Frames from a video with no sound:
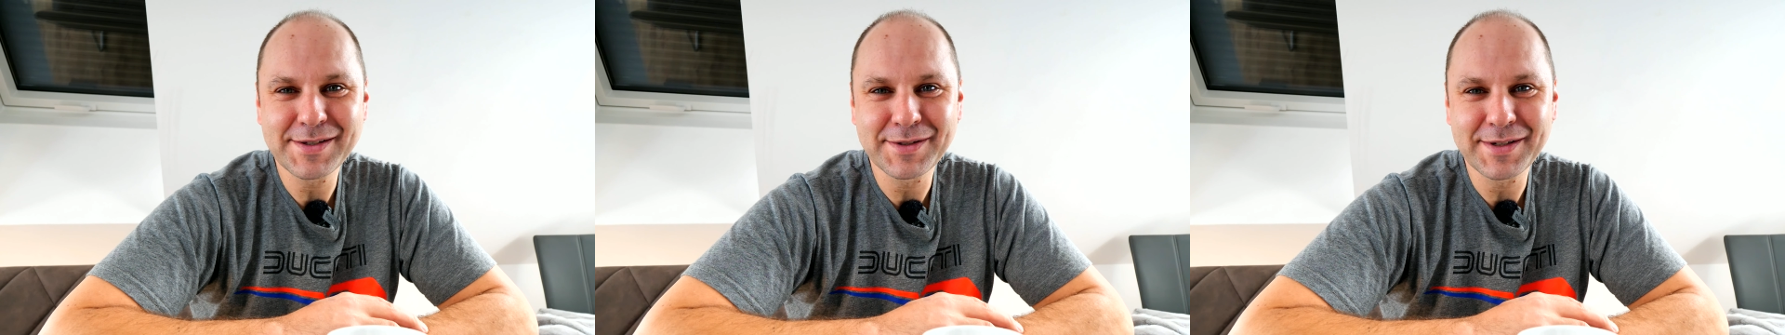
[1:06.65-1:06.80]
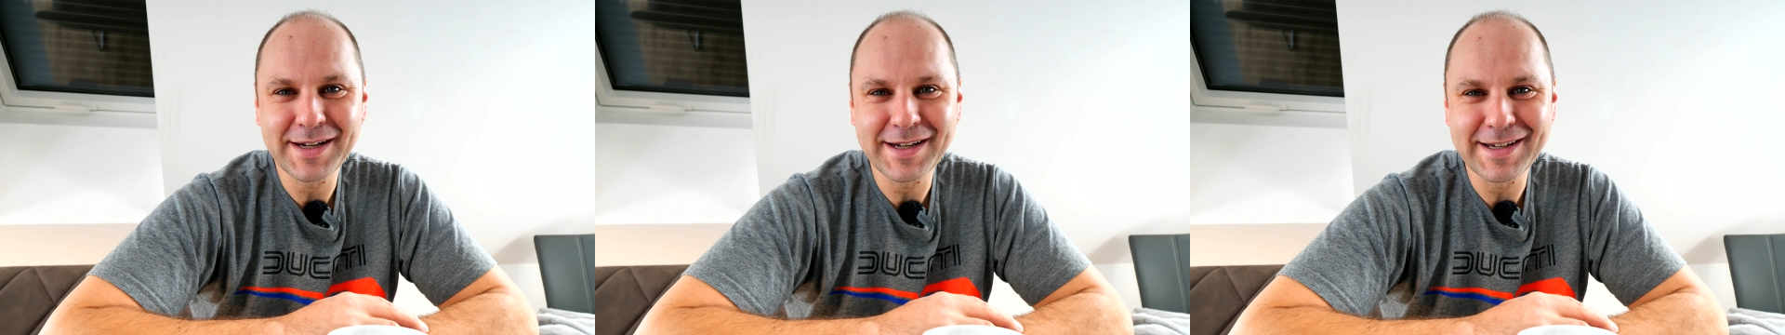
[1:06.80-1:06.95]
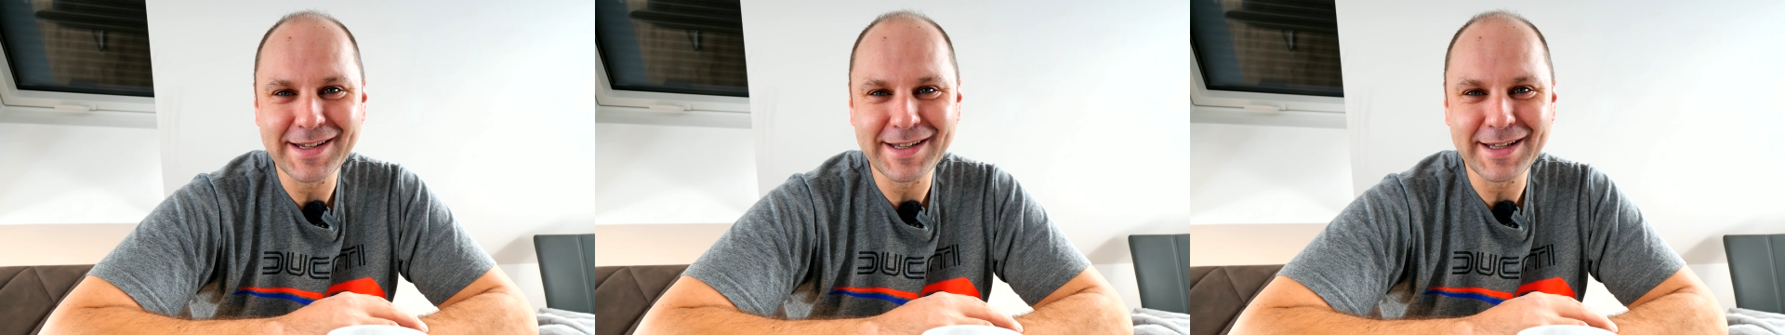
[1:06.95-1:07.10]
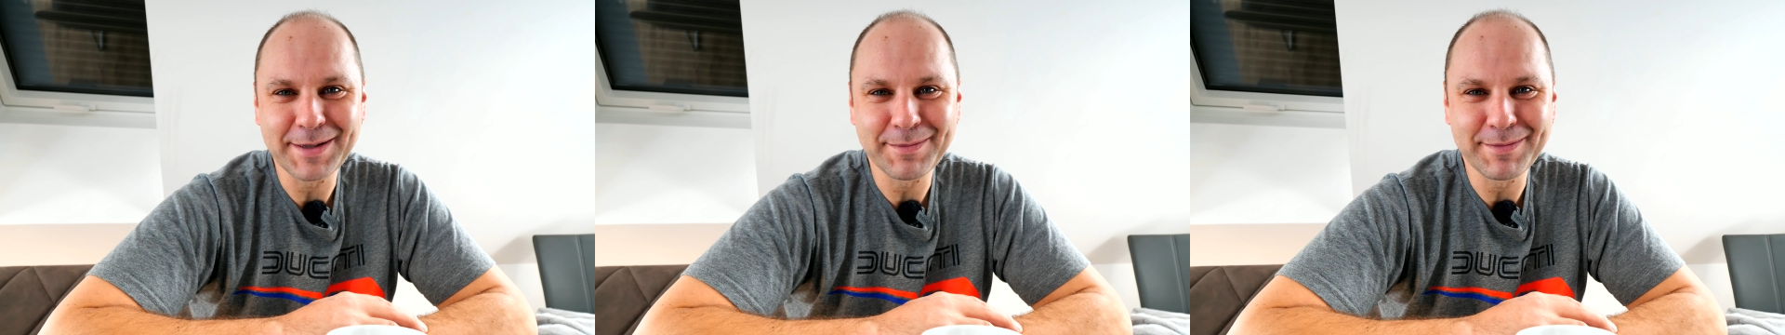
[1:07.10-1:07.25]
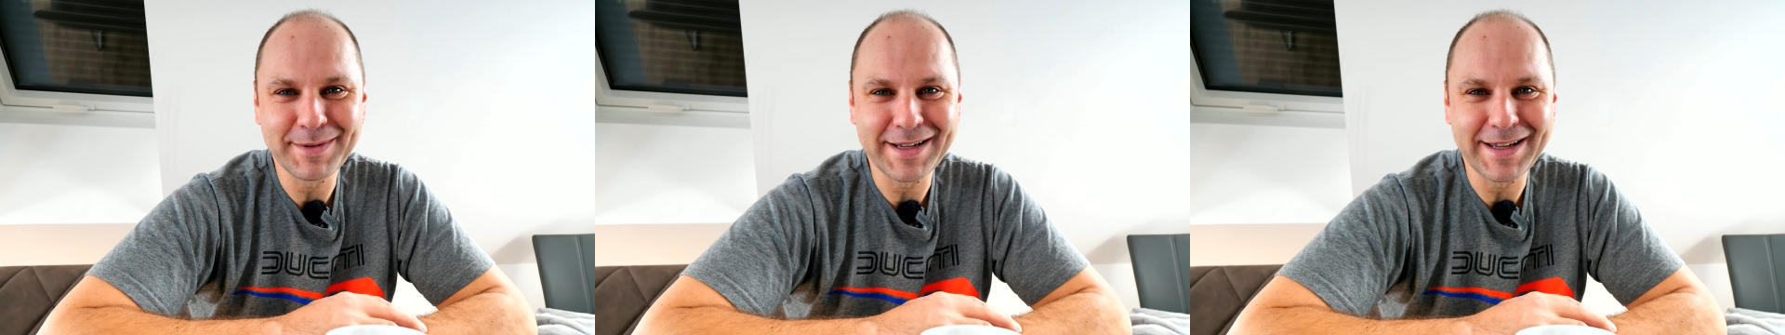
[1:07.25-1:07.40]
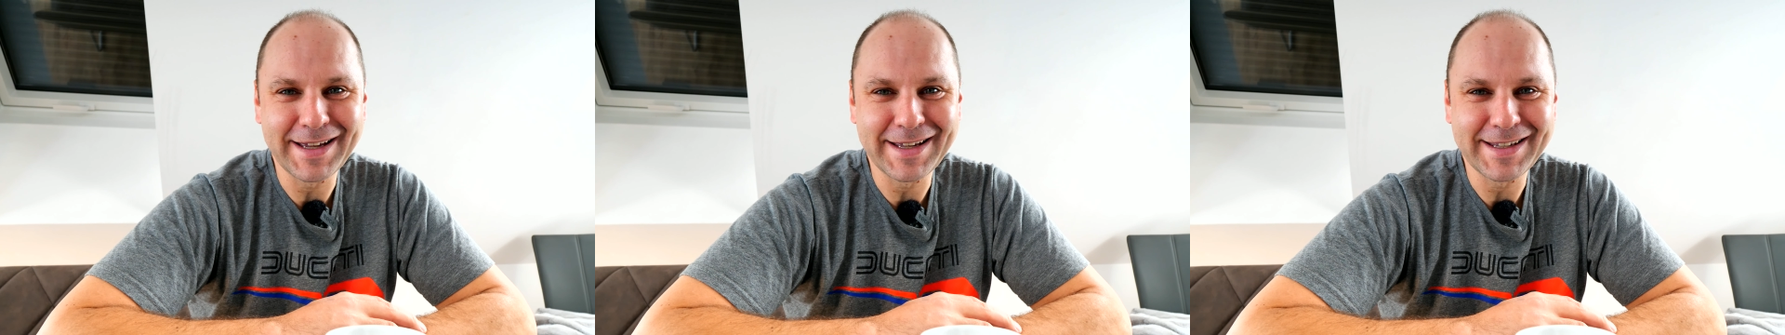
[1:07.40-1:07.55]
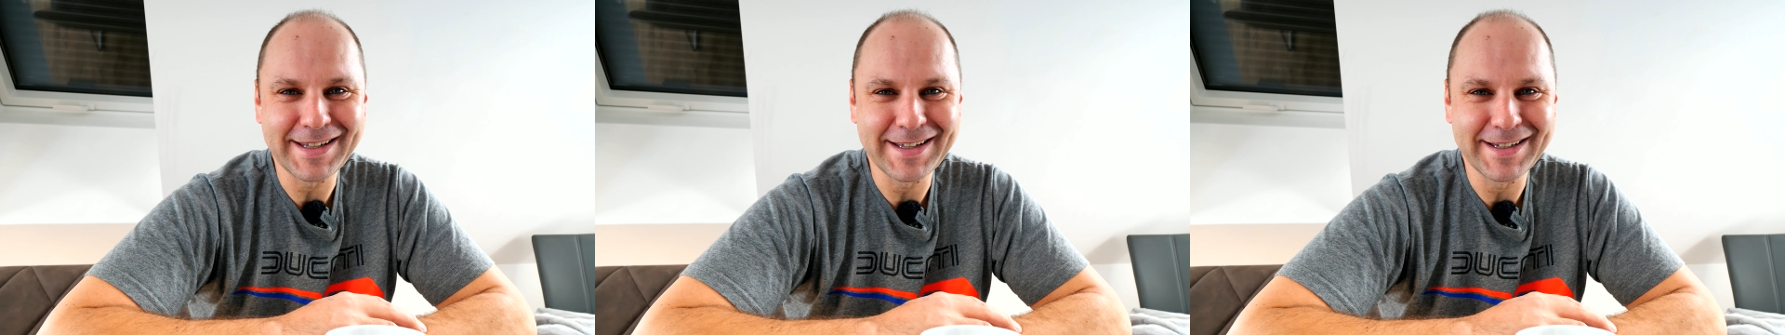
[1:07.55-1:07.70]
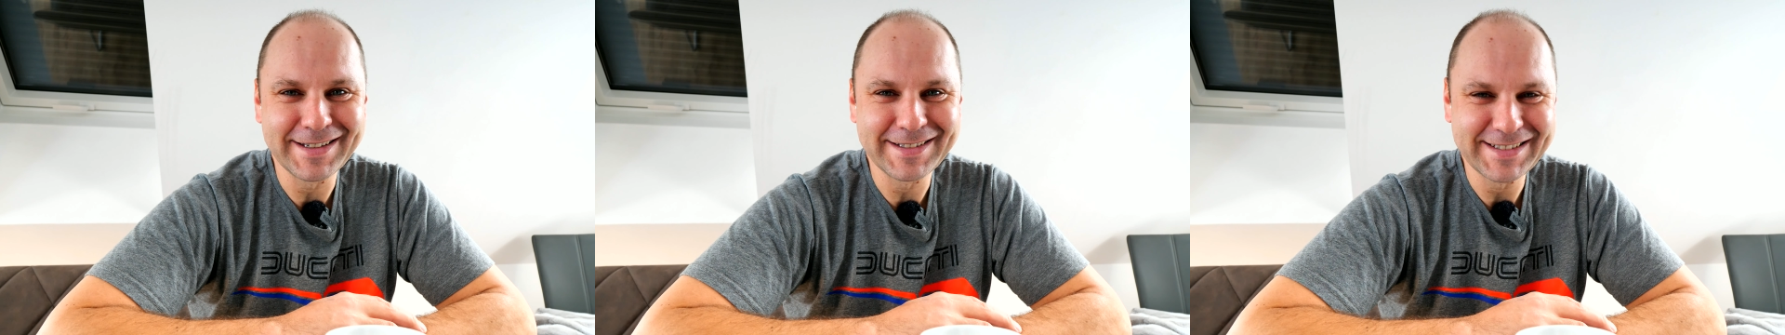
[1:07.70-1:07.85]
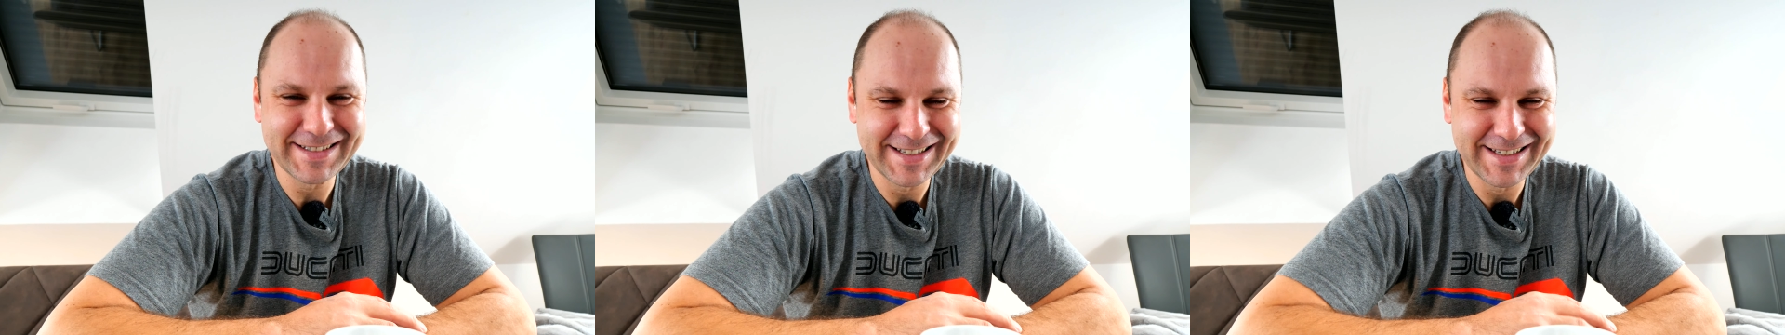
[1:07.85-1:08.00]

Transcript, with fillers: sondern ich habe mir gleich